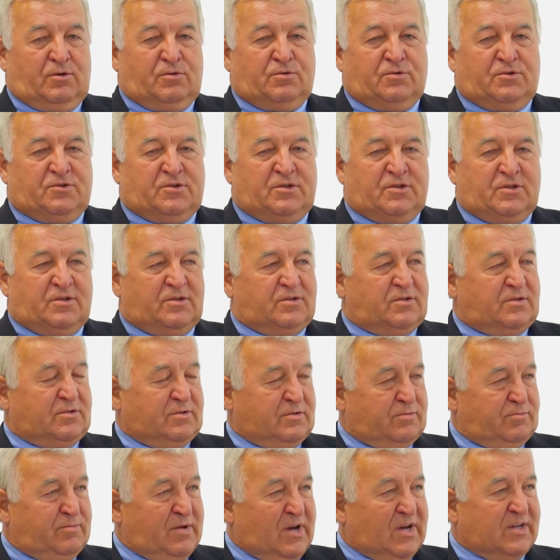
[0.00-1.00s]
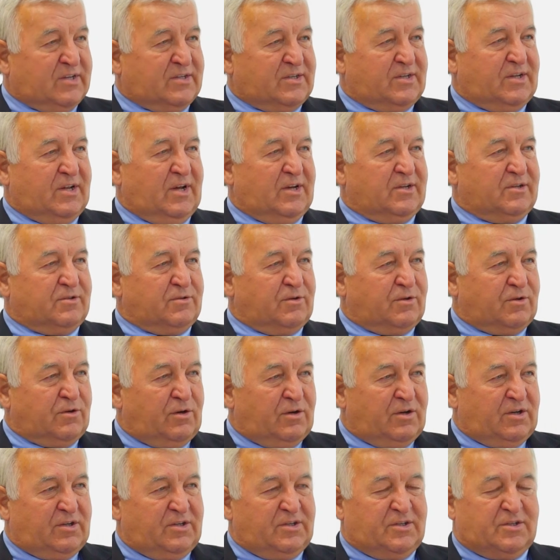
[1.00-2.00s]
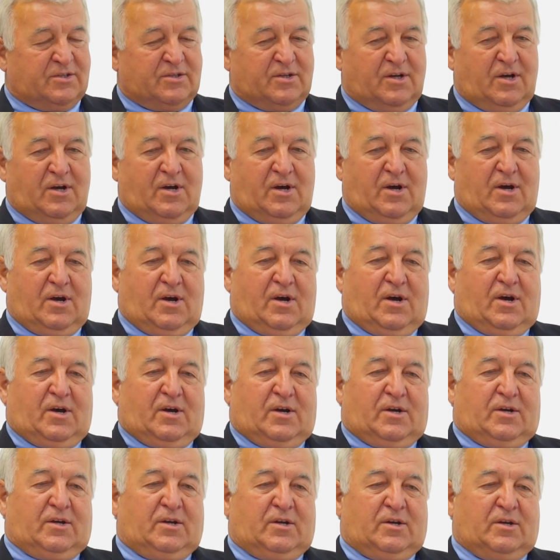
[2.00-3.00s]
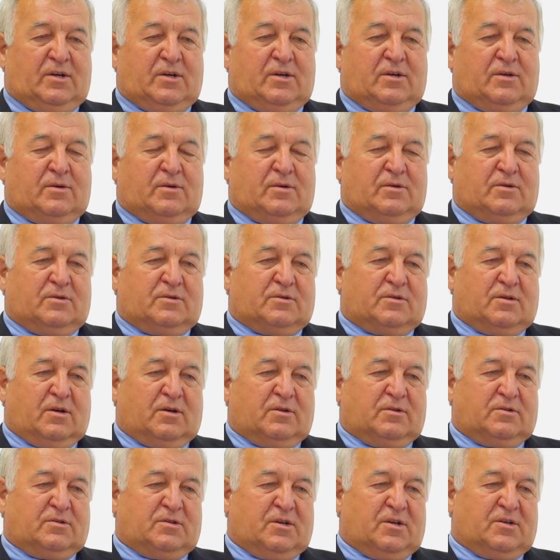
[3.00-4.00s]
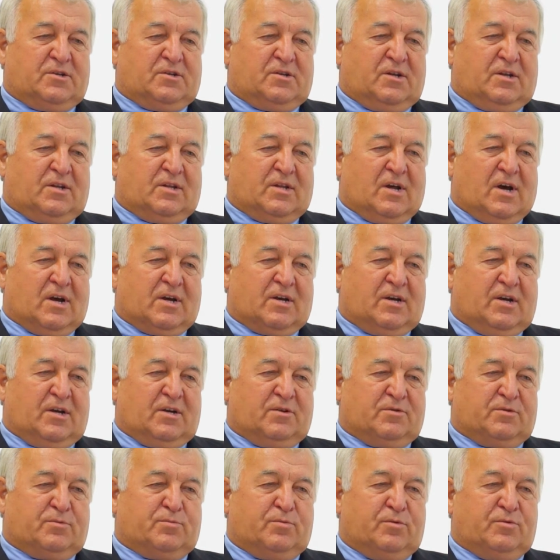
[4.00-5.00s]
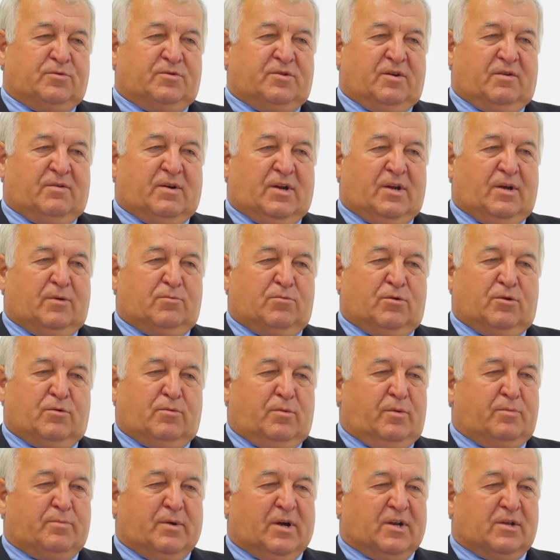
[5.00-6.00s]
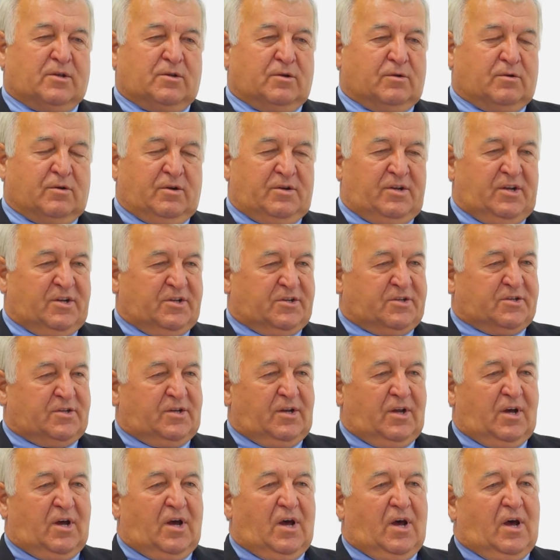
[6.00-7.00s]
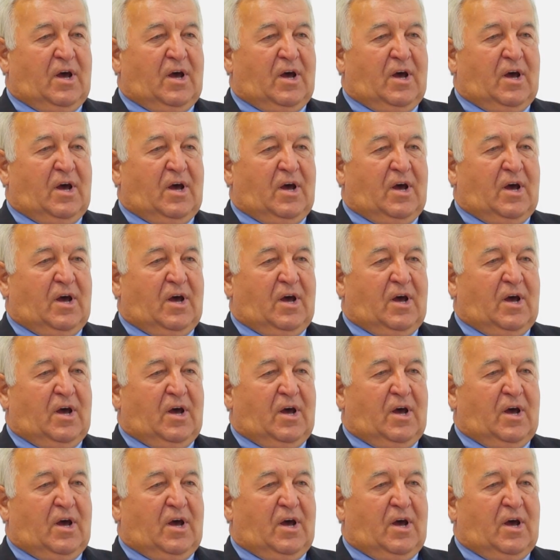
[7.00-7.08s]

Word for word: ludzi z miasta, z okolic i sądzę, że takie współdziałanie byłoby bardzo konieczne.